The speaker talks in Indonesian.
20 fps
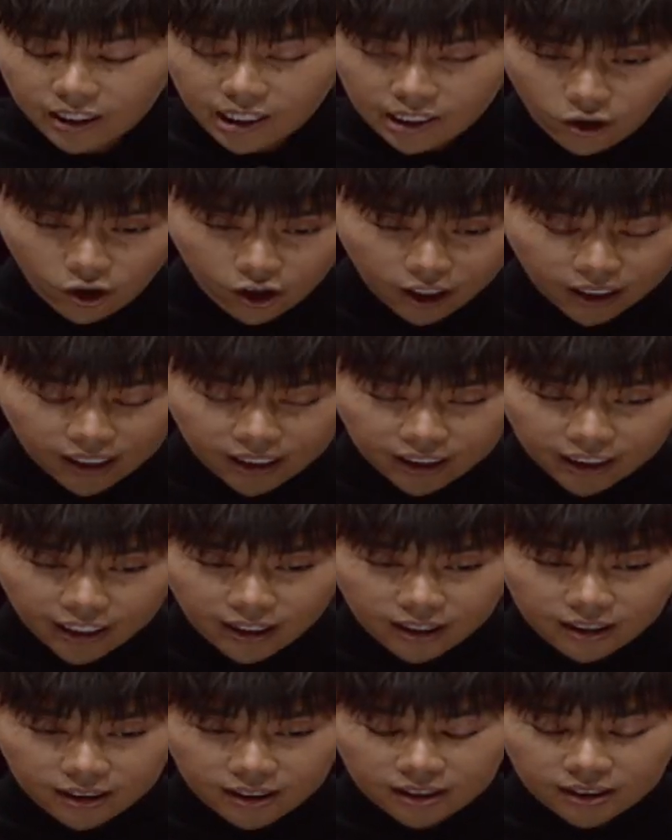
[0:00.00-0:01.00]
ada orang
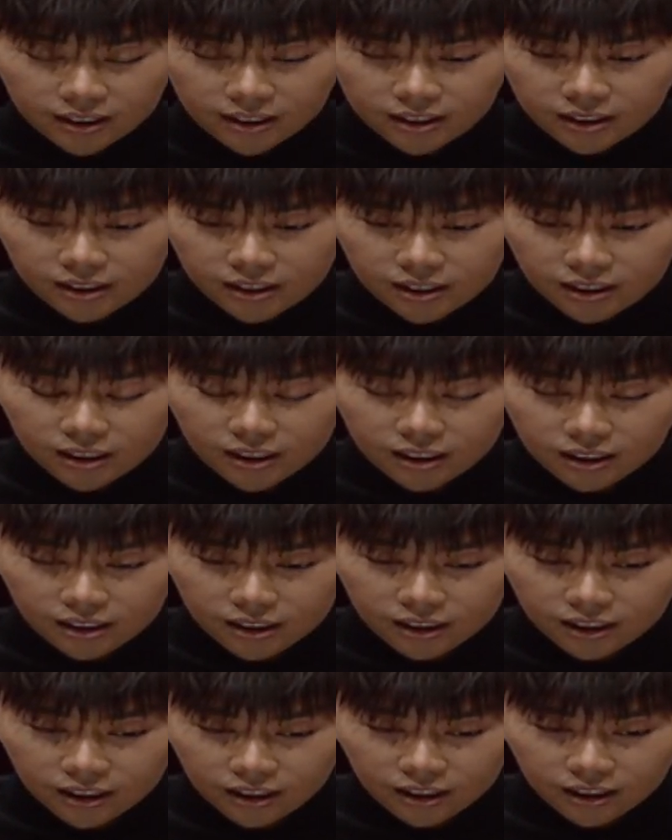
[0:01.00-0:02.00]
yang
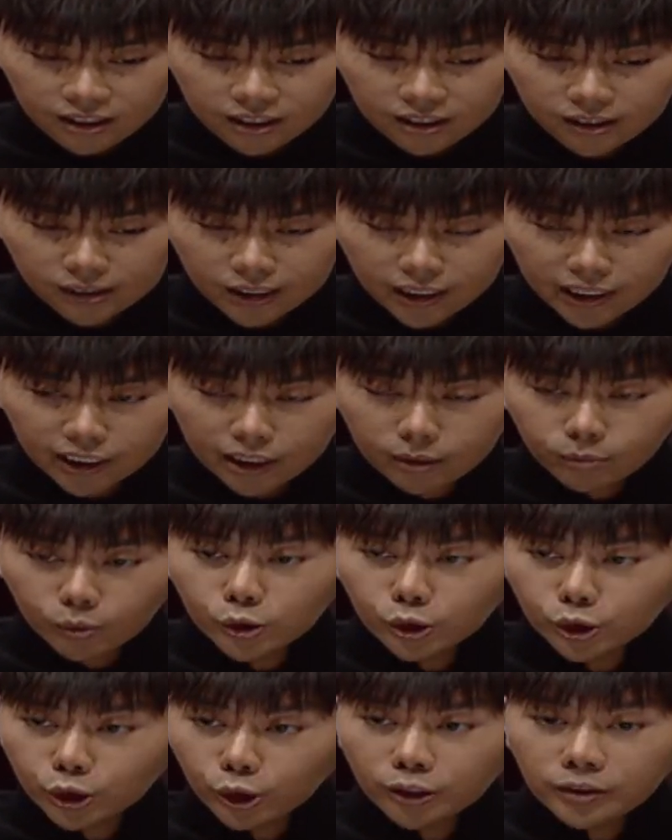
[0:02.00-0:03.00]
uh, ingin
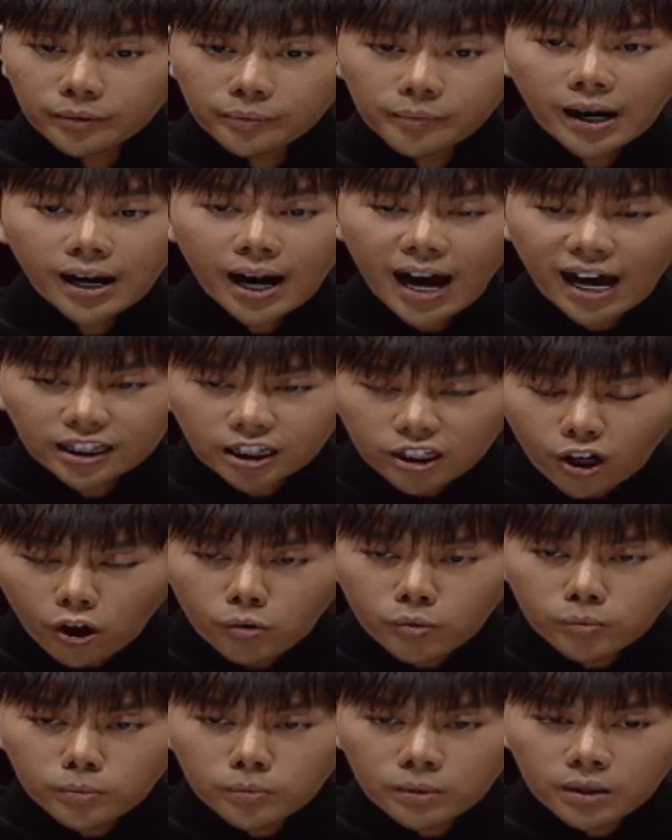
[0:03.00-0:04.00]
muncul bah
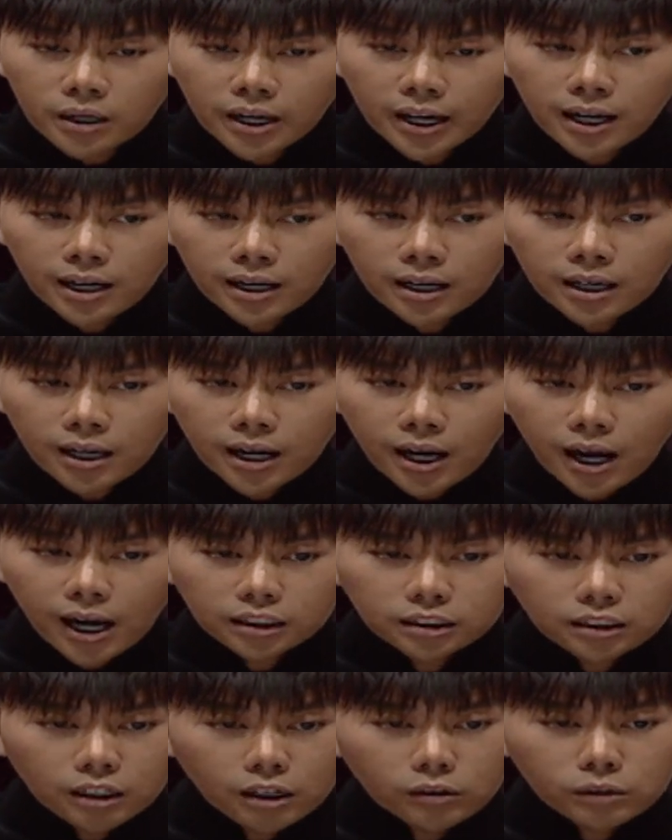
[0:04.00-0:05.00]
atau
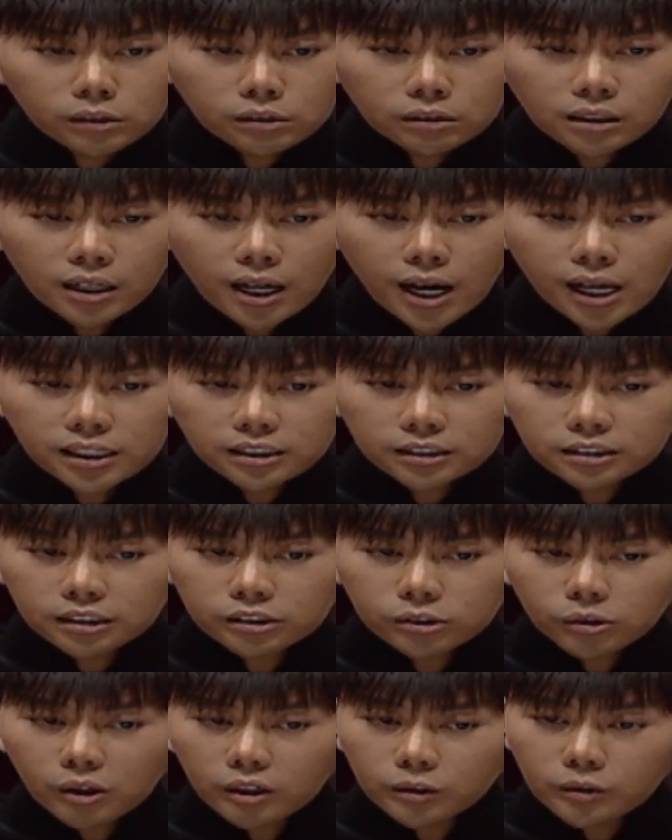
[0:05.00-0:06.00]
atau ada
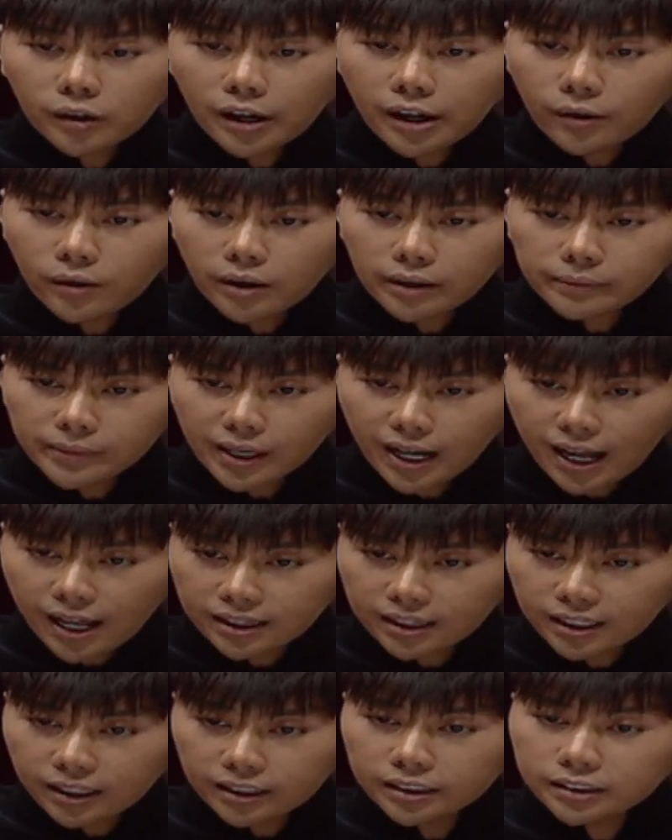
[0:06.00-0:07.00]
sesuatu hewan
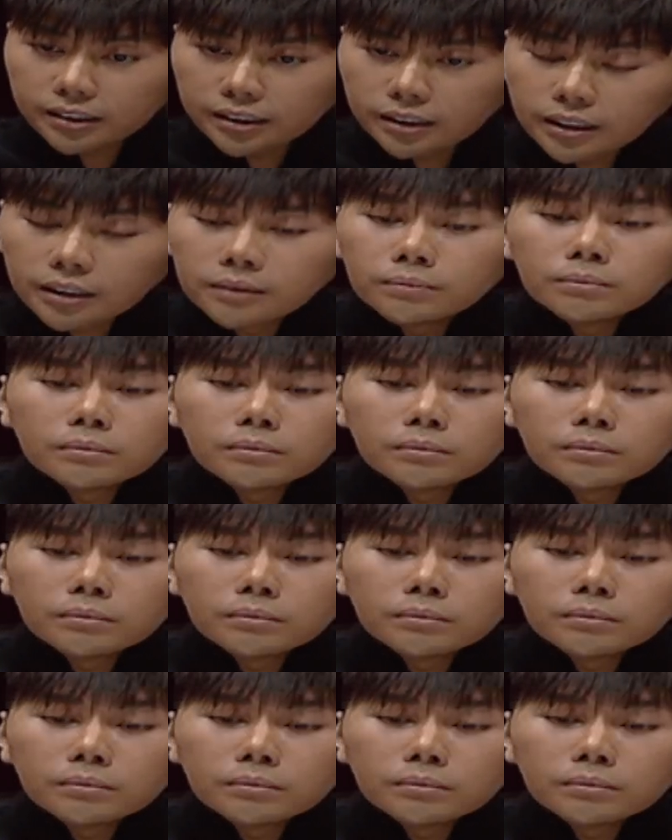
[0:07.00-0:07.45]
melata di sini.